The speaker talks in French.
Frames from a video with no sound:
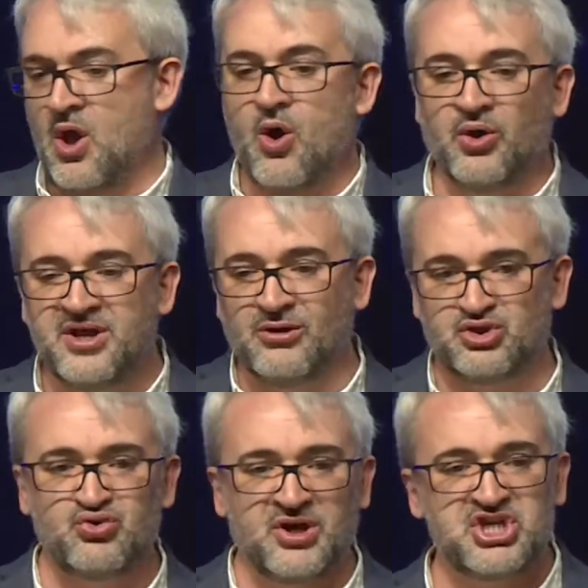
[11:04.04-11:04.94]
On est en
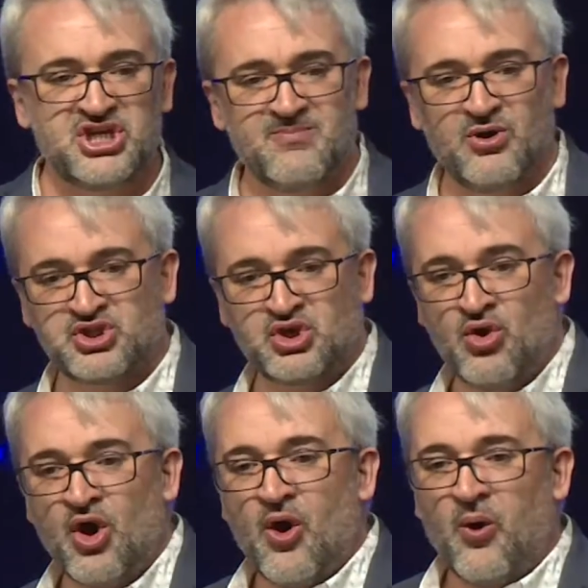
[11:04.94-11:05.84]
sous-régime lorsque
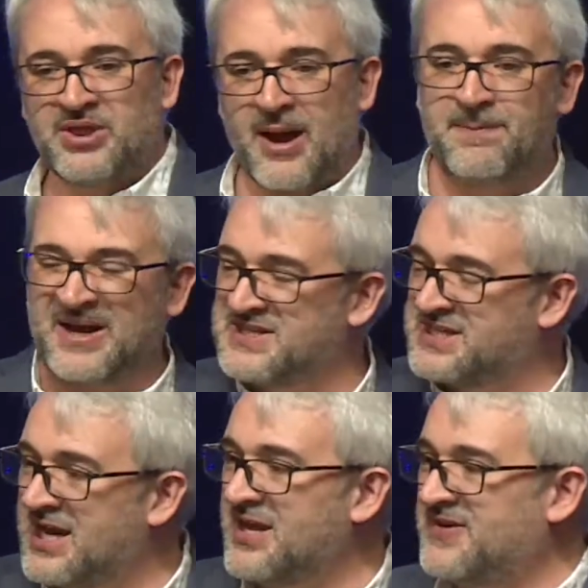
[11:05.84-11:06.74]
on a
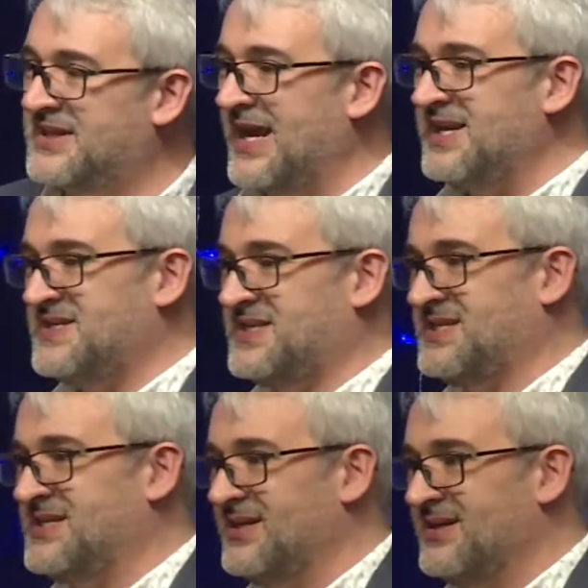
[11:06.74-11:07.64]
passé les
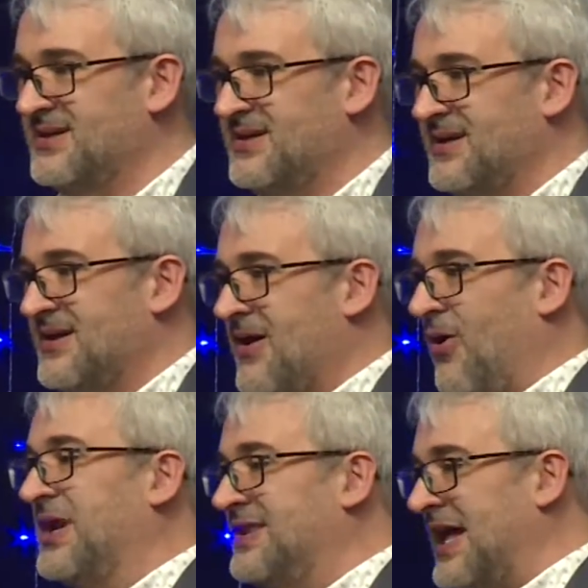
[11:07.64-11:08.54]
vitesses,
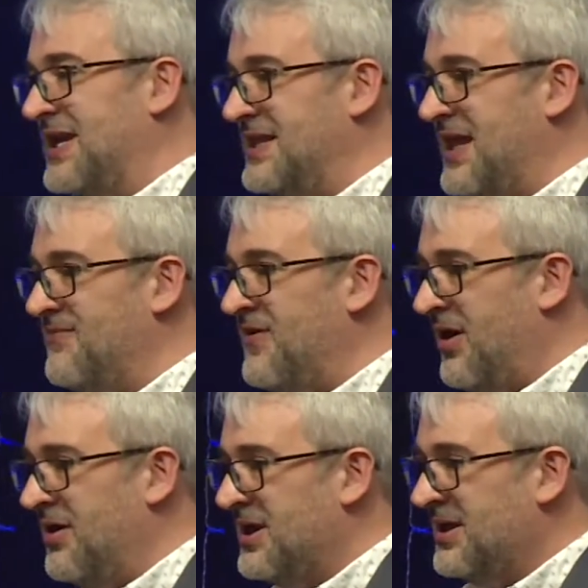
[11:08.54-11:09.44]
on est allé de
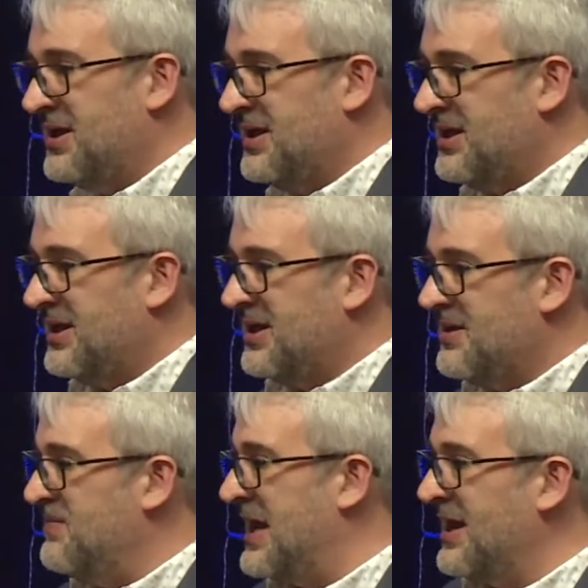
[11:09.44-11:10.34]
l'avant,
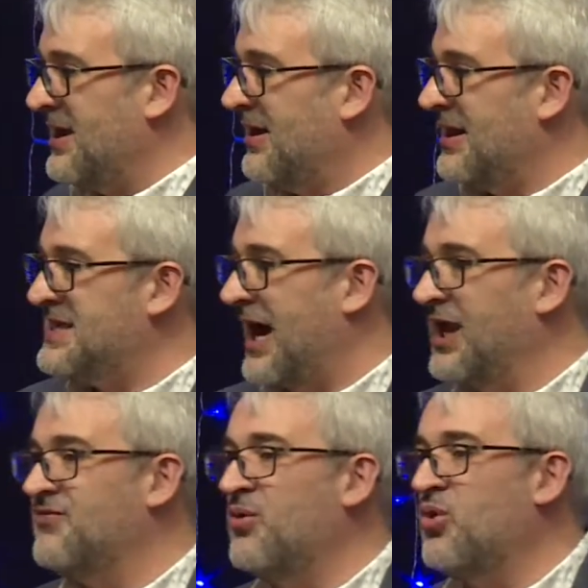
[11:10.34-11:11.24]
mais il
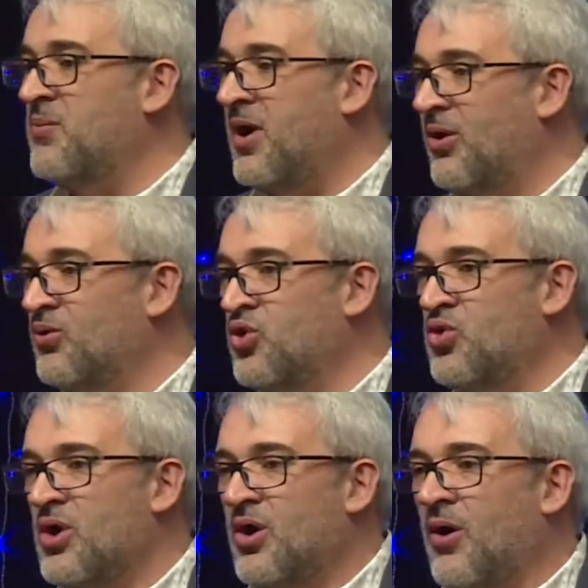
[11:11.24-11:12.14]
arrive un moment
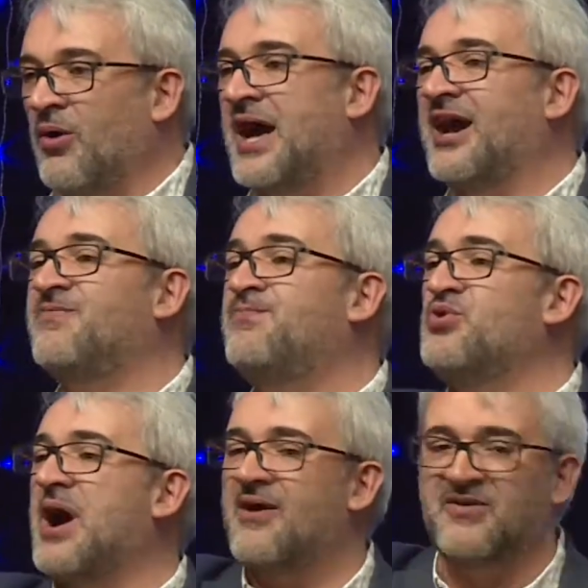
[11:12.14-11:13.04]
où on n'arrive
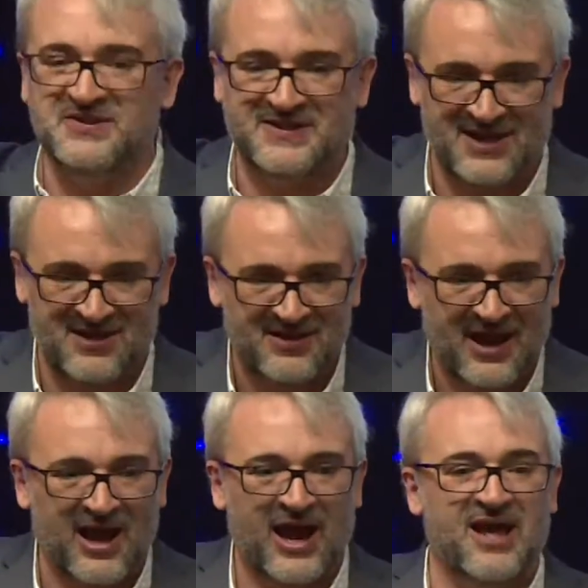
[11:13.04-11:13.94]
plus à avancer
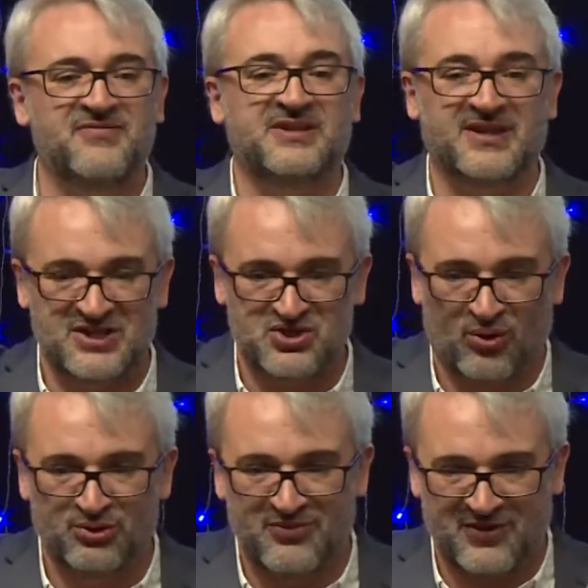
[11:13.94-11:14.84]
à la vitesse
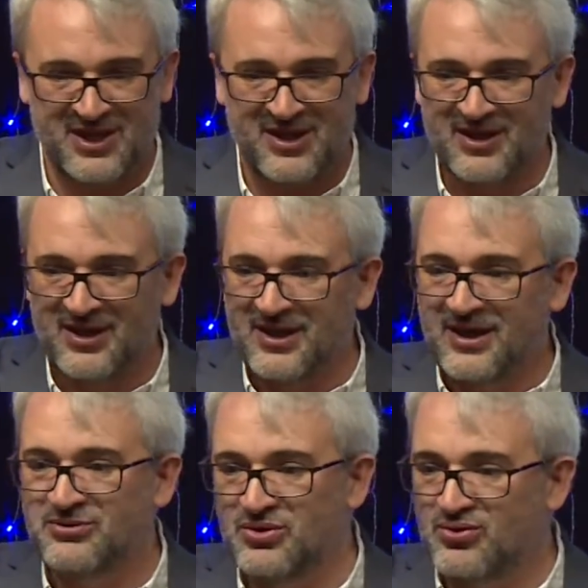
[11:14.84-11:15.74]
qu'on devrait,
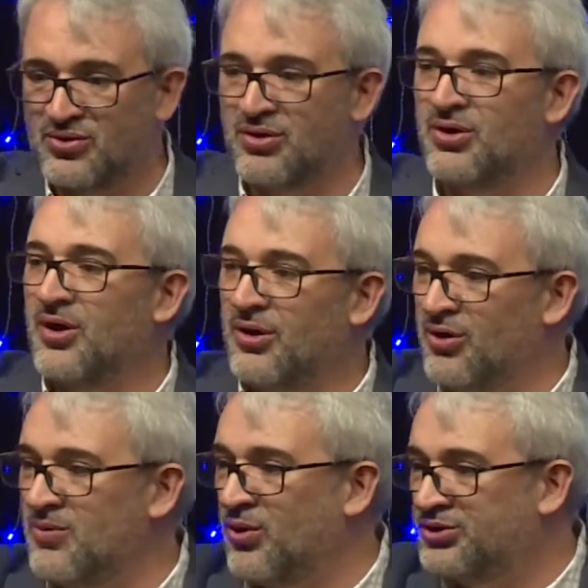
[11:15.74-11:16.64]
et du coup le,
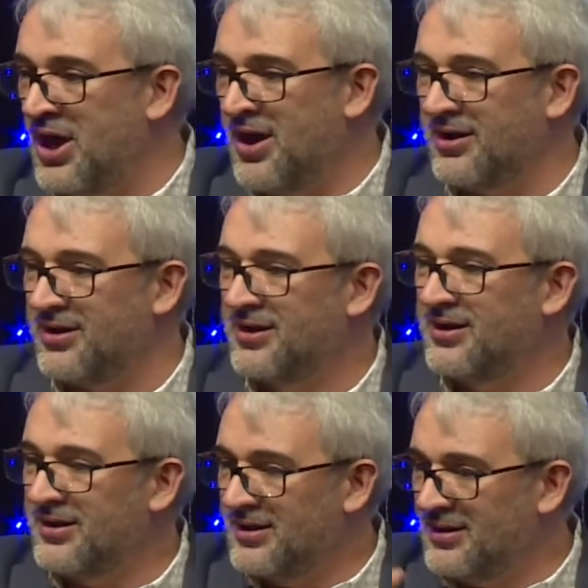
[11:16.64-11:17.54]
moteur
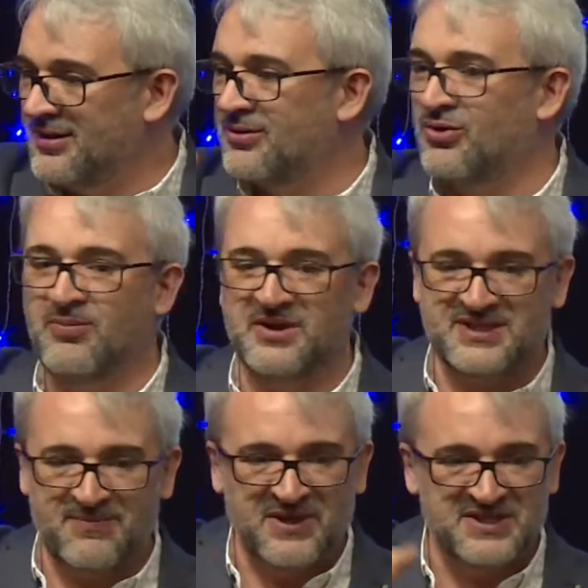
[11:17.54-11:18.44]
commence
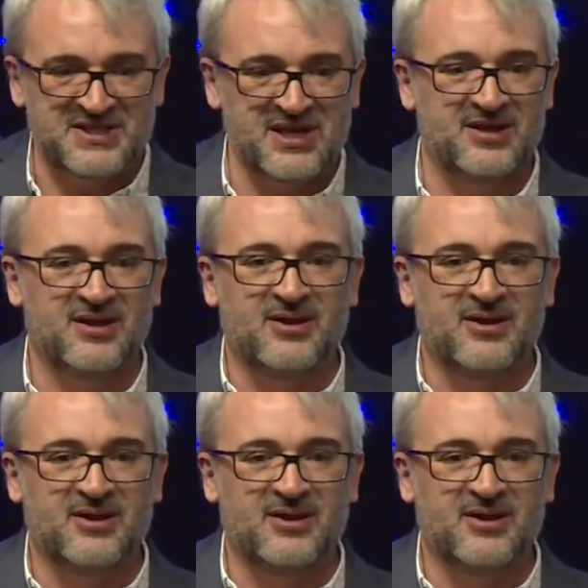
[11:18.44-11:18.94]
à baisser.